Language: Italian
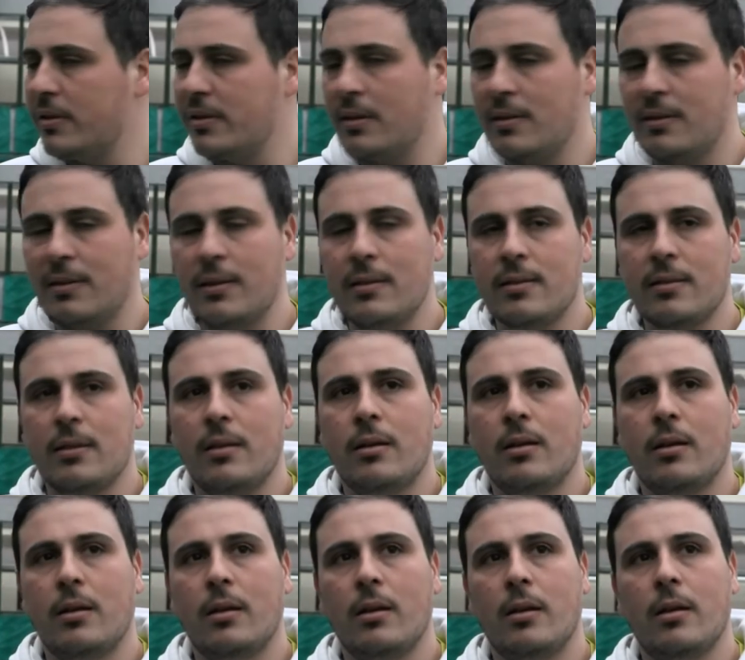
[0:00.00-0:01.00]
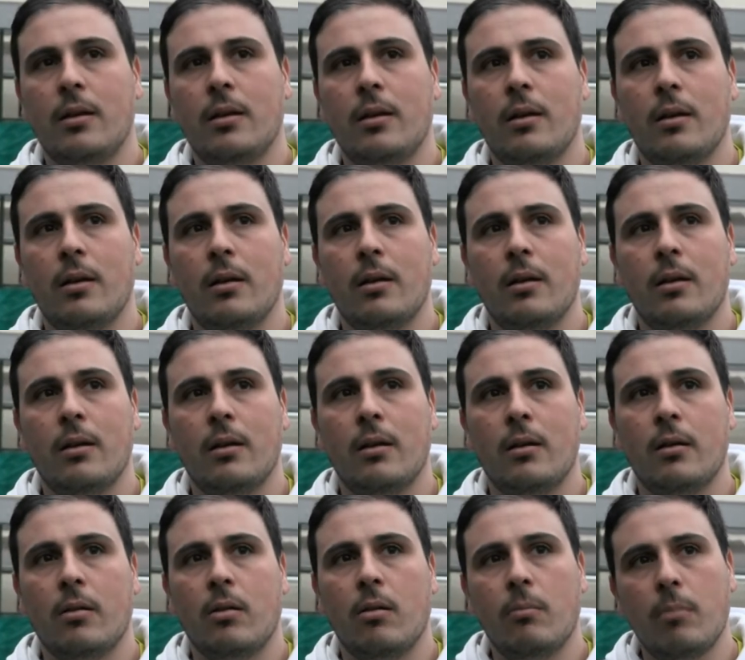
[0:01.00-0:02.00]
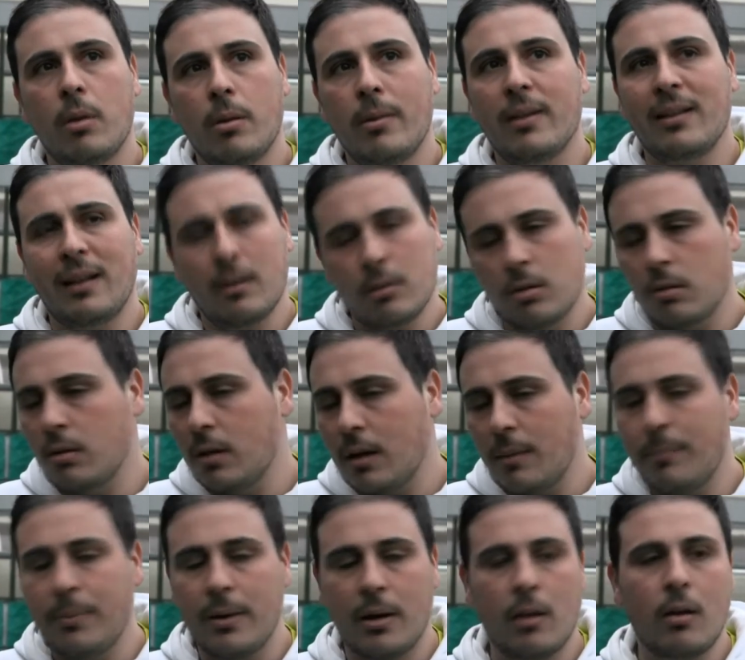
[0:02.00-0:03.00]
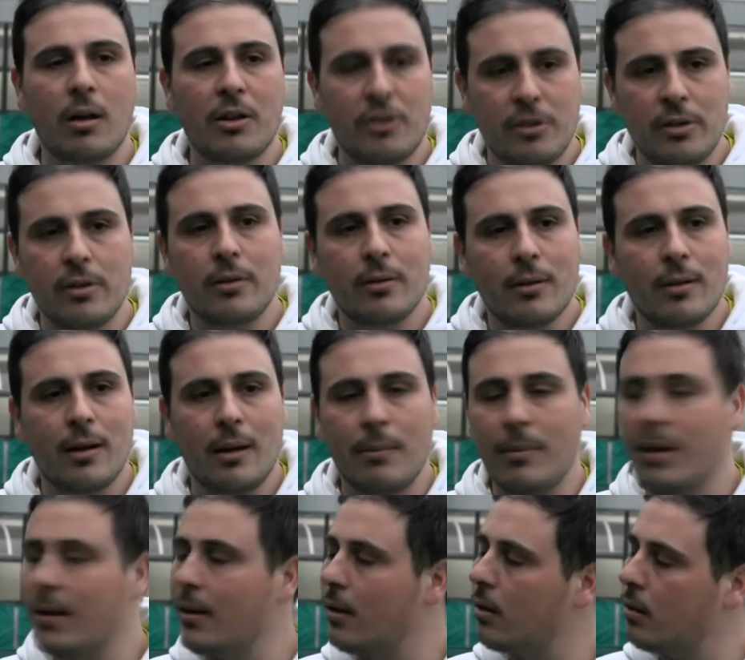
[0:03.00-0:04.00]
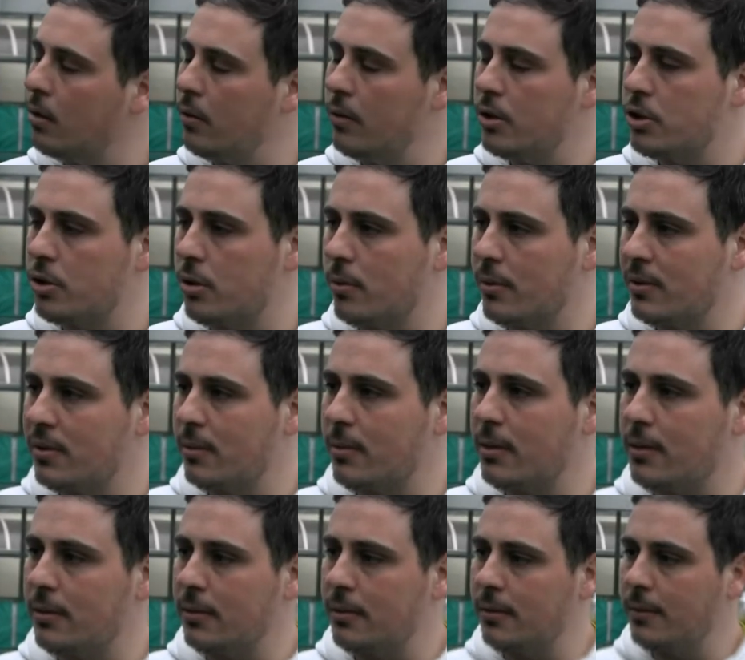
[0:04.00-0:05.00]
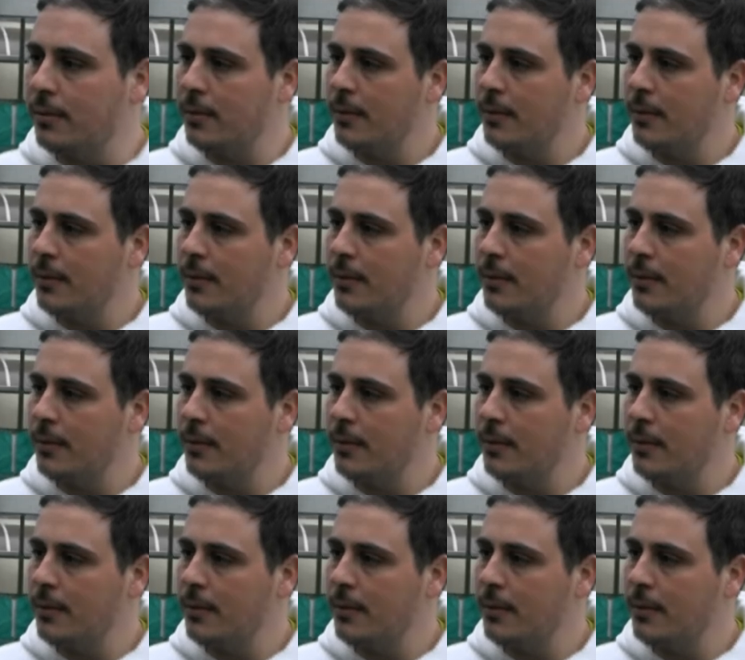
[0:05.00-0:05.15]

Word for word: queste assenze. Complimento tanto di cappello a chi ha meritato di vincere questa partita.